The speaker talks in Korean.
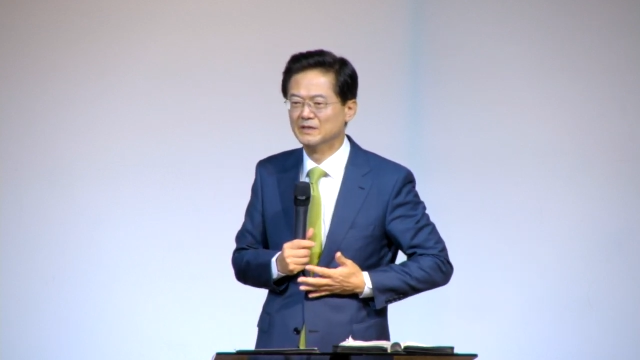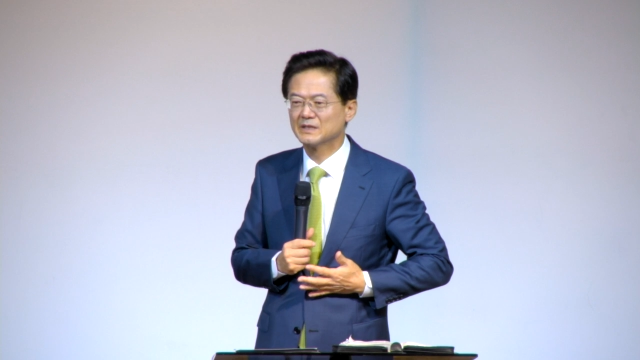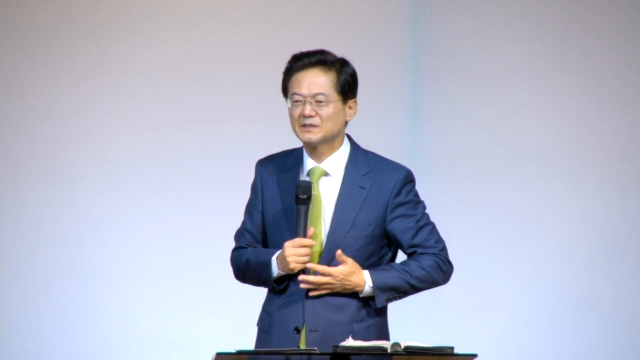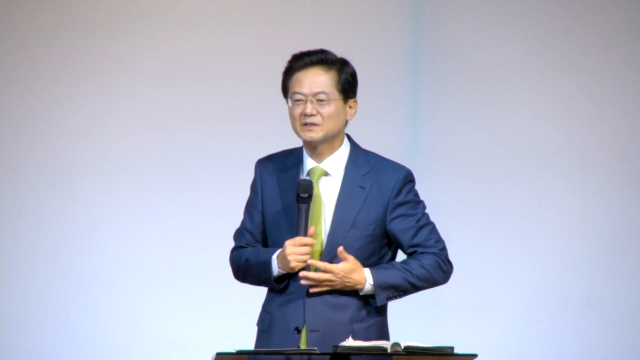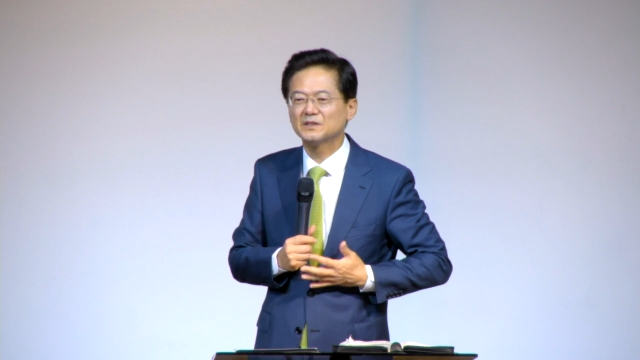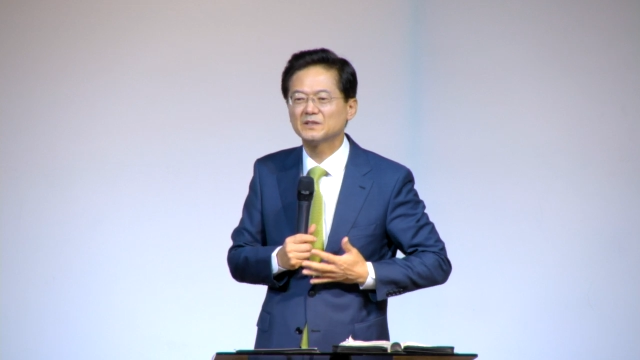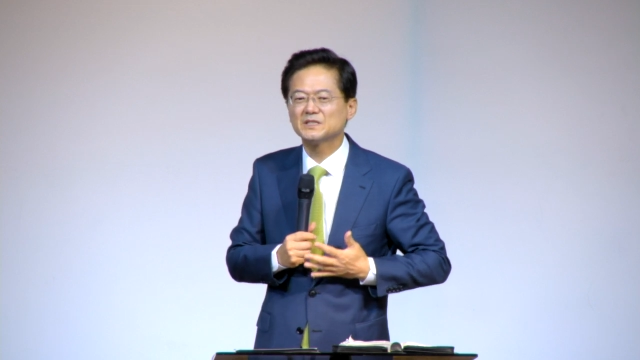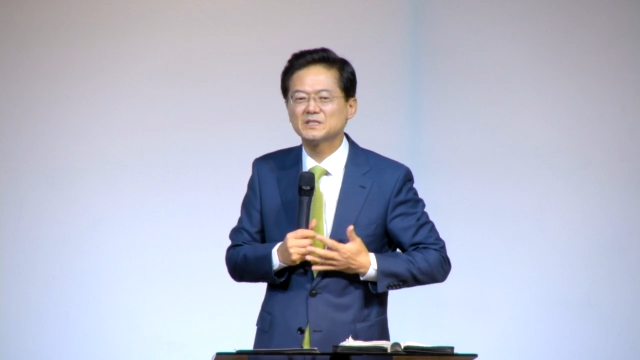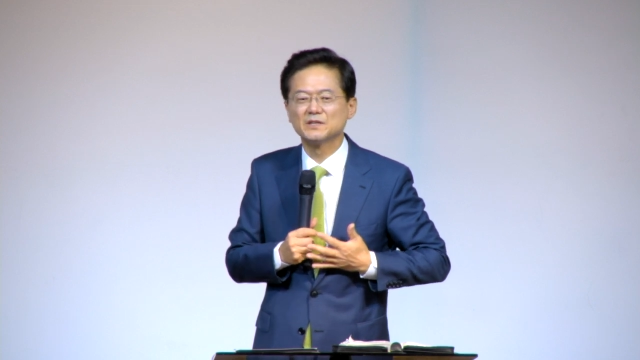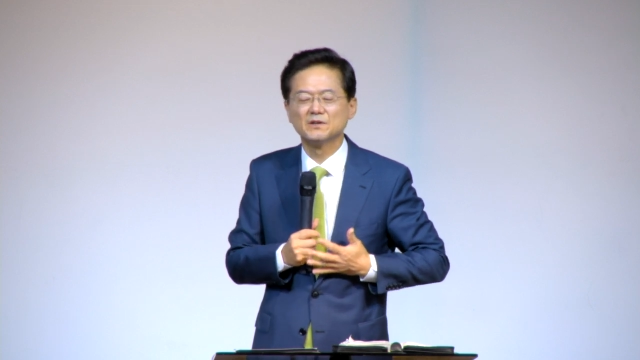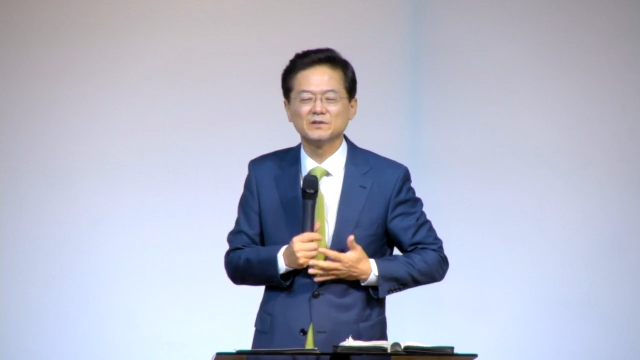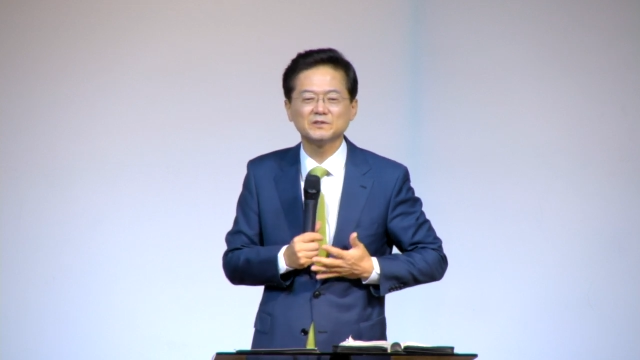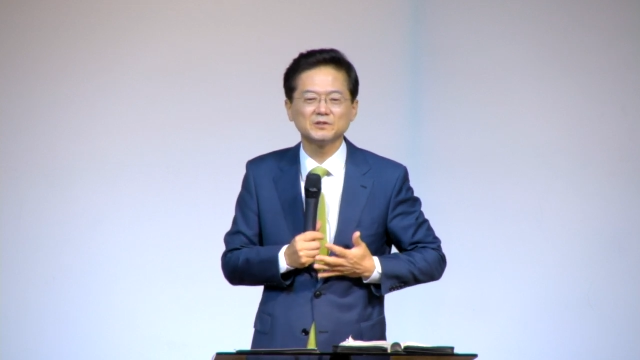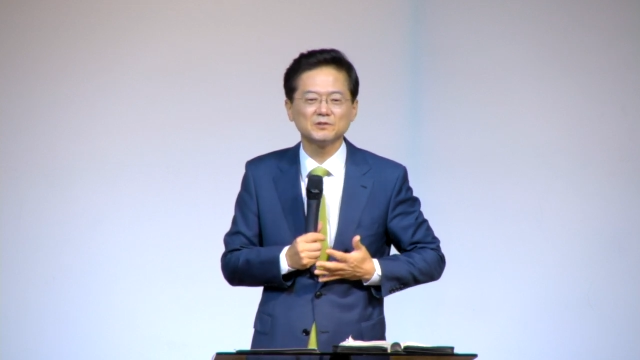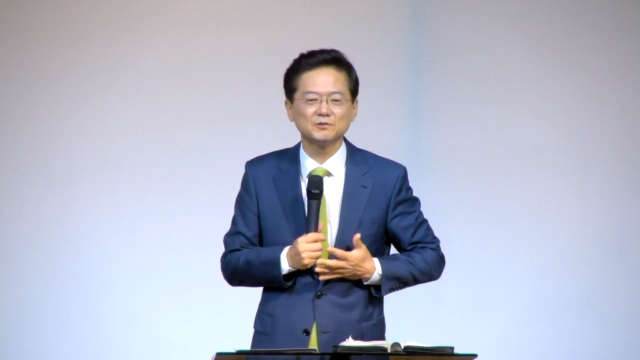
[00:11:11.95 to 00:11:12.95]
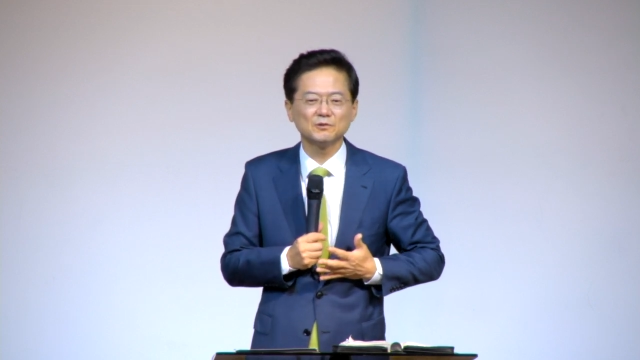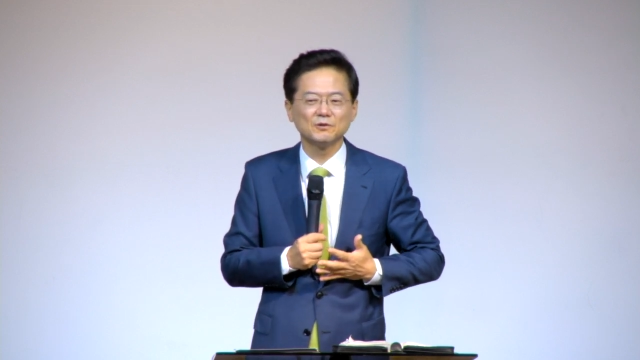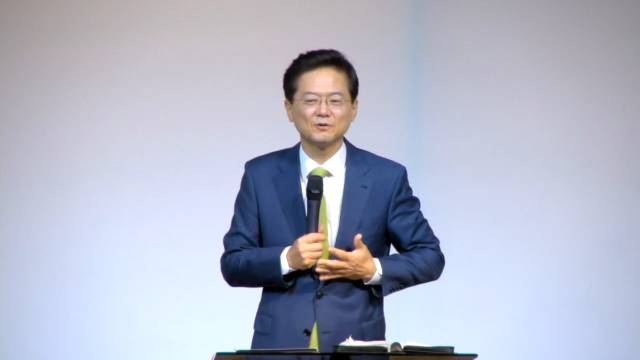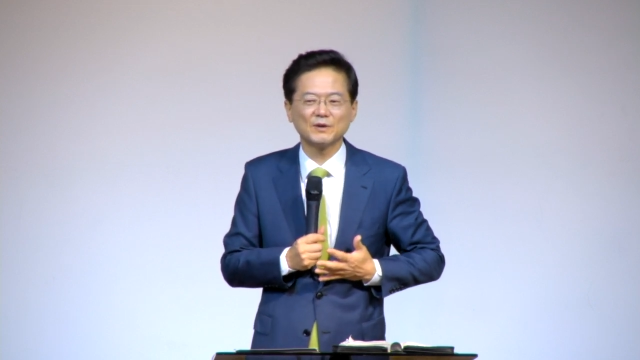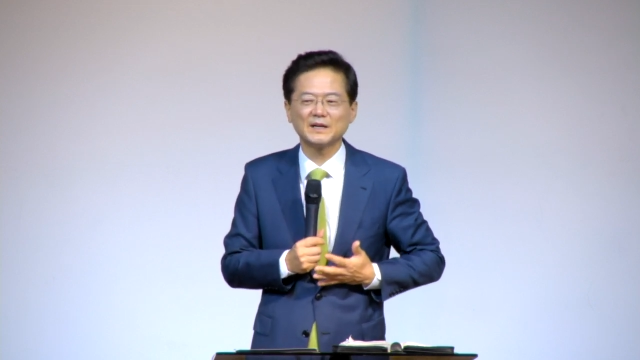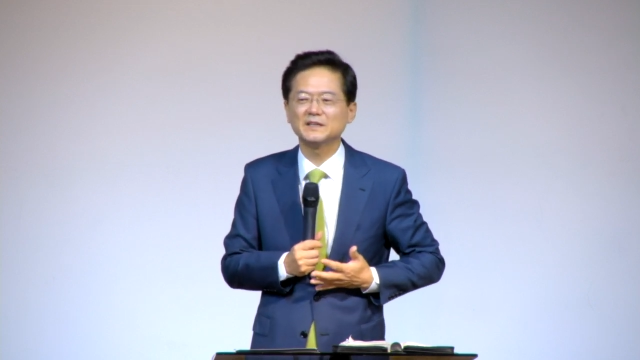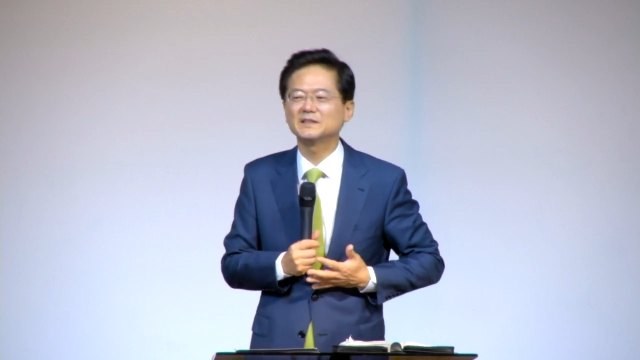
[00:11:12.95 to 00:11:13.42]
그런
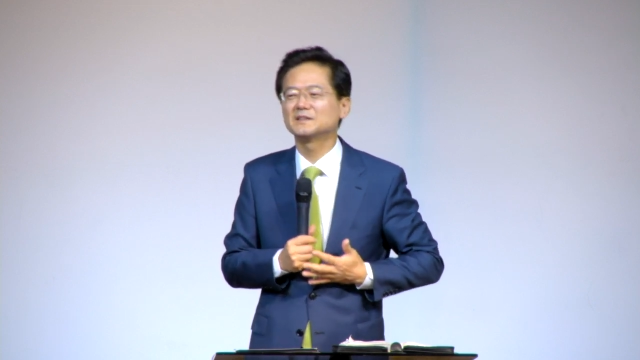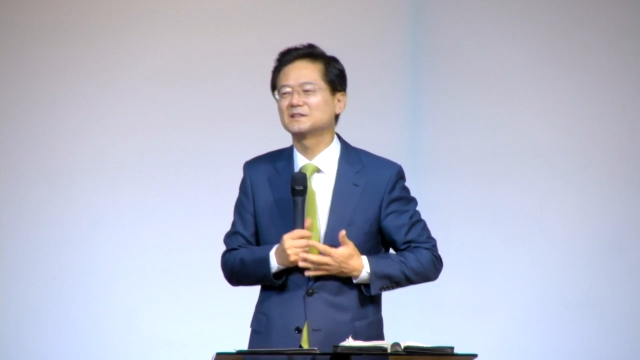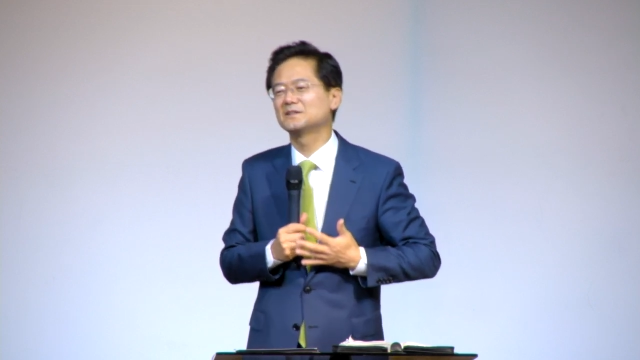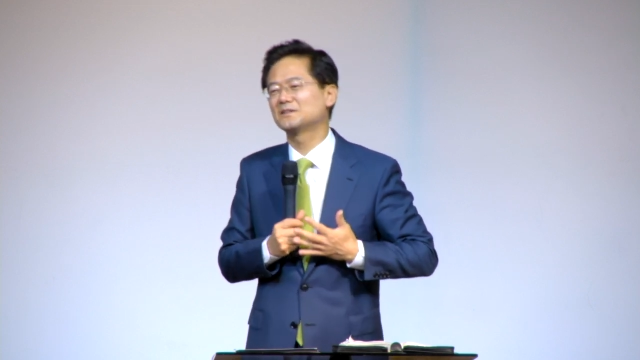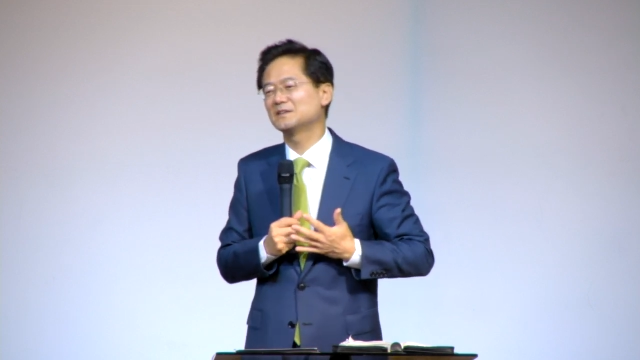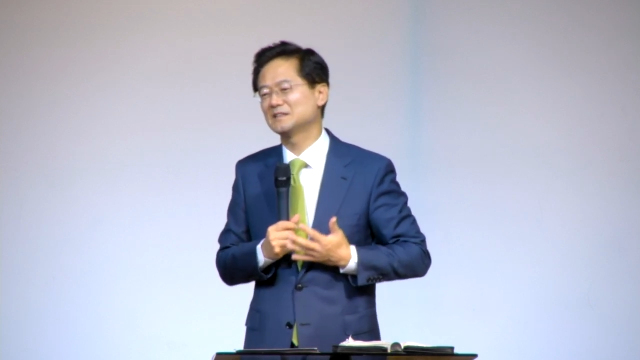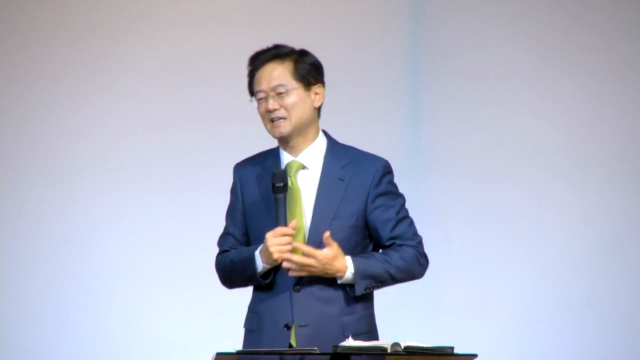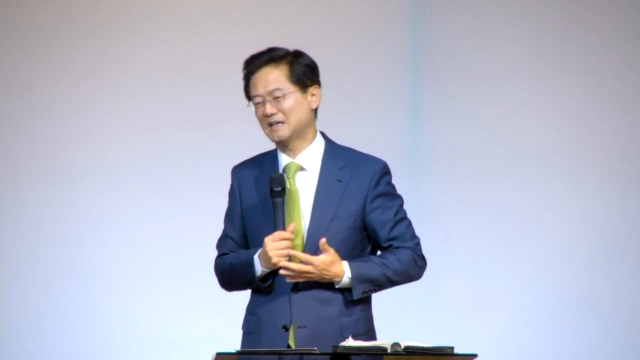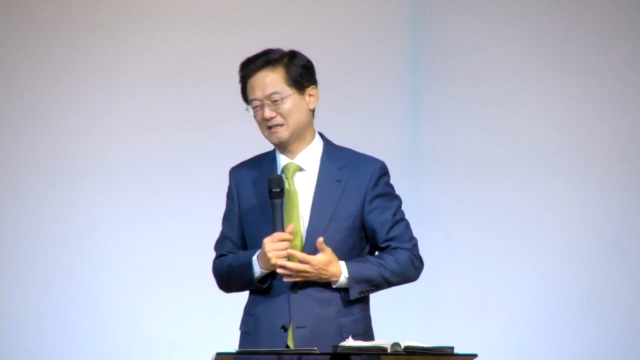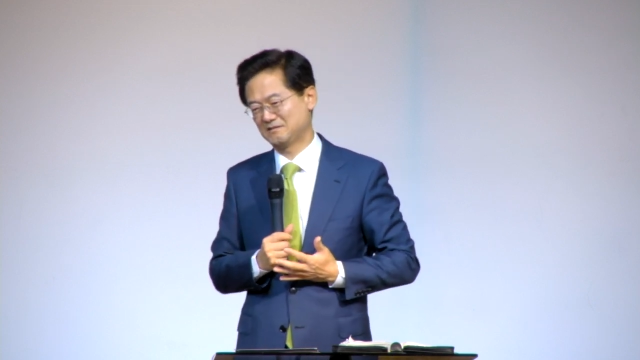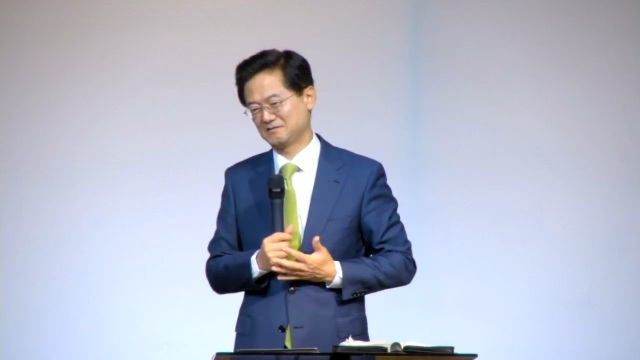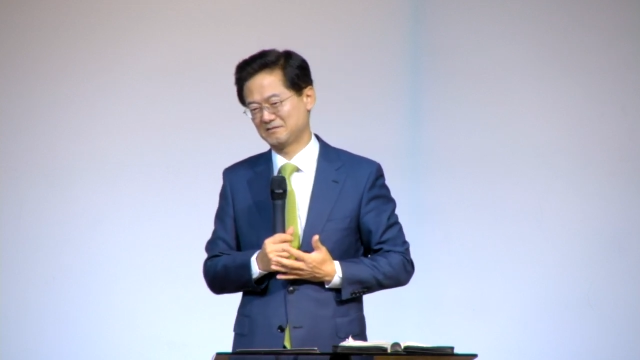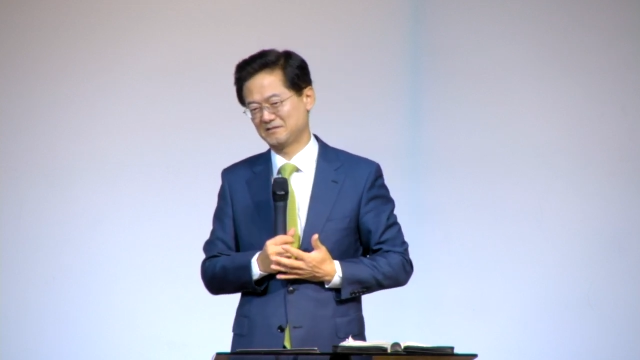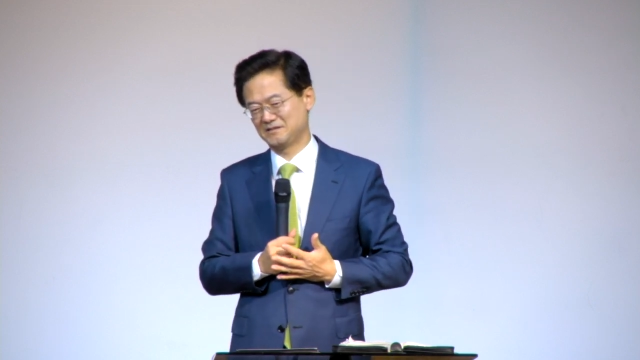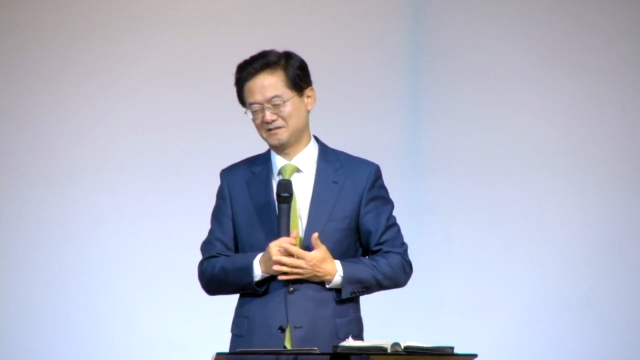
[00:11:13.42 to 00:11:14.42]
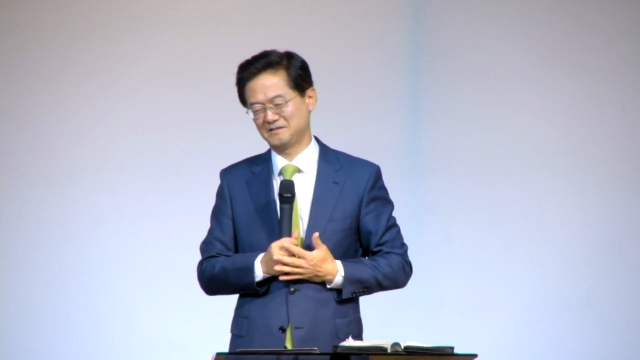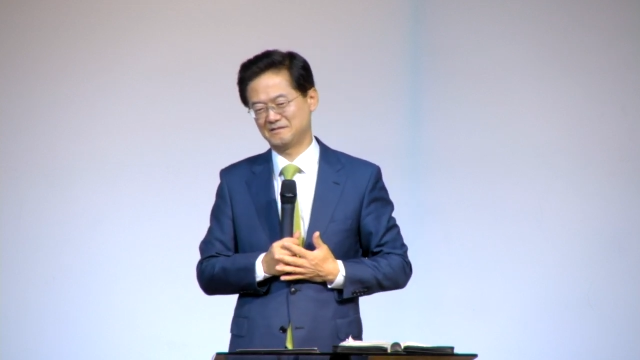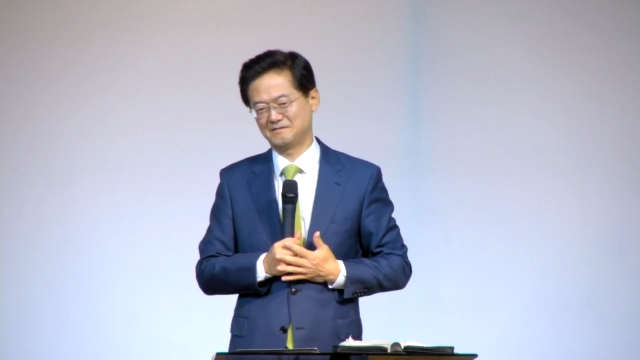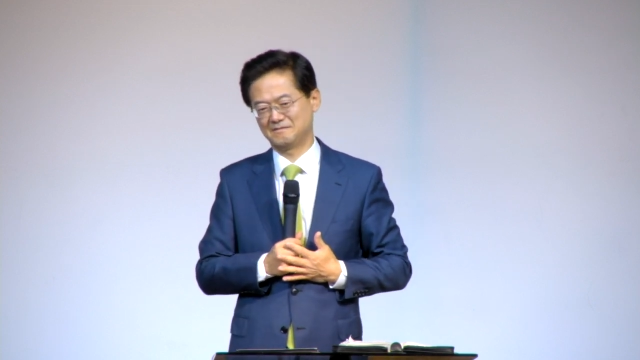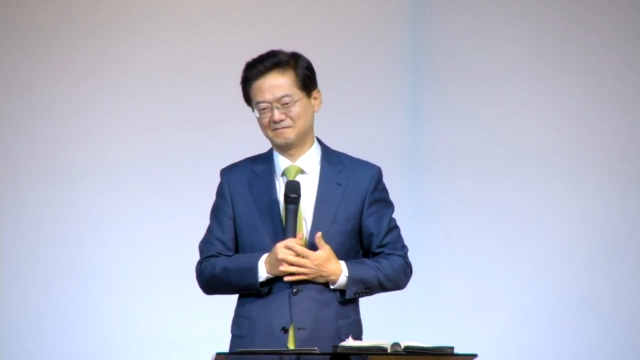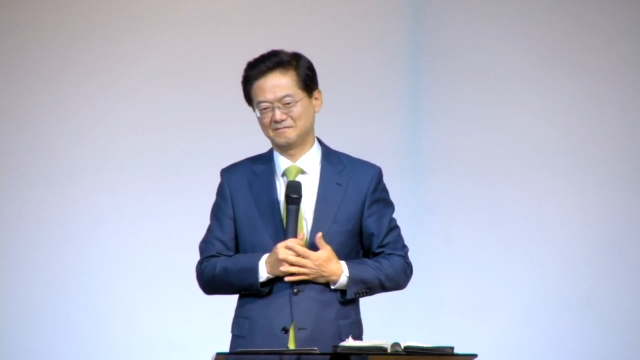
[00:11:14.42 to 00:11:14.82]
정서도 과연 그러냐 하는 거예요.